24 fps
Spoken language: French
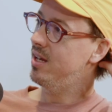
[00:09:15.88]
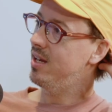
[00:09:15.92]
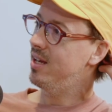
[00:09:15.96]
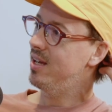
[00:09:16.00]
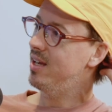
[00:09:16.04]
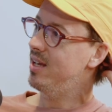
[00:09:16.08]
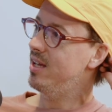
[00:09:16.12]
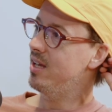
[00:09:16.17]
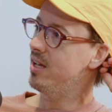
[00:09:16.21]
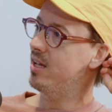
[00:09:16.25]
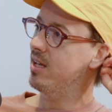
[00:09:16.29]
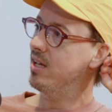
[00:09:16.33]

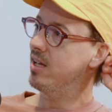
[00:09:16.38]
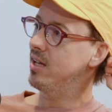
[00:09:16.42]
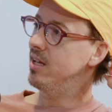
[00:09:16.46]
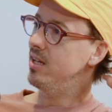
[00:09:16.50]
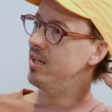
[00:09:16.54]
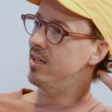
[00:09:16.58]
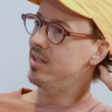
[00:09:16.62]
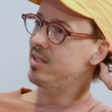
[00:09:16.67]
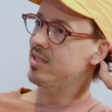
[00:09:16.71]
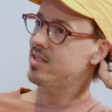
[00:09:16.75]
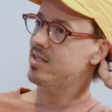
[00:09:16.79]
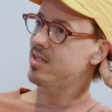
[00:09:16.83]
Oui, mais
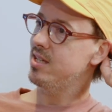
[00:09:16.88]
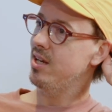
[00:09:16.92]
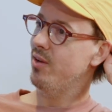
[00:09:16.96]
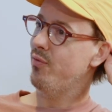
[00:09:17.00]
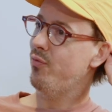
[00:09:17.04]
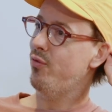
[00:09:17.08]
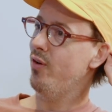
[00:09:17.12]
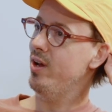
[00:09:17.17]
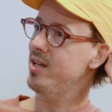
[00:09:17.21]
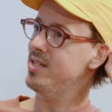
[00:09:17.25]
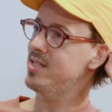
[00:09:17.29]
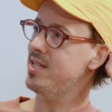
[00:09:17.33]
c'est ça. C'est le
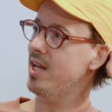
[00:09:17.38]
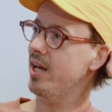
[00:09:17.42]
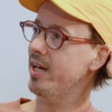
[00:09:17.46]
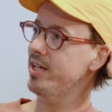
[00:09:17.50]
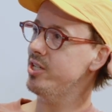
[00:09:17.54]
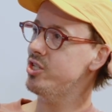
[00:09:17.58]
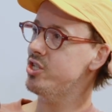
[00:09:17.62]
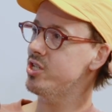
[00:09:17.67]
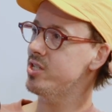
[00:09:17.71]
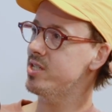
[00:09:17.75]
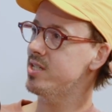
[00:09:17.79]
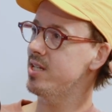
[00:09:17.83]
fun, ça
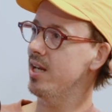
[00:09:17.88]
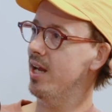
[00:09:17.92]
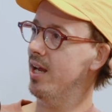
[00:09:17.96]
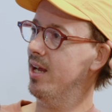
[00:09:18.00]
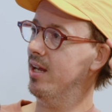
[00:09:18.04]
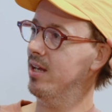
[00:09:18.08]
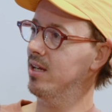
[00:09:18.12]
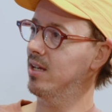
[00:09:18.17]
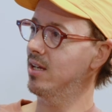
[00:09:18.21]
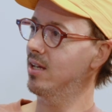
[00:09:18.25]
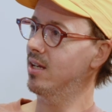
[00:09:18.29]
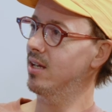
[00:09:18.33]

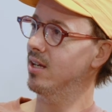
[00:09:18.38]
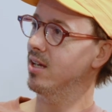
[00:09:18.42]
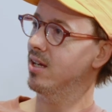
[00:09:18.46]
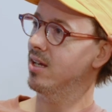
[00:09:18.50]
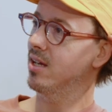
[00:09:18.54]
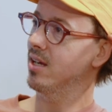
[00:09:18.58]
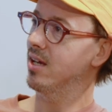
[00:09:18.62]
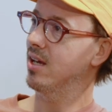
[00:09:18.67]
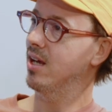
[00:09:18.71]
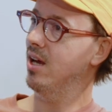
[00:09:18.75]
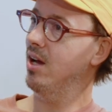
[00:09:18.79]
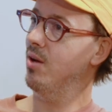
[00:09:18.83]
privilège là
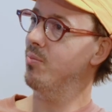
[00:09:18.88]
ah,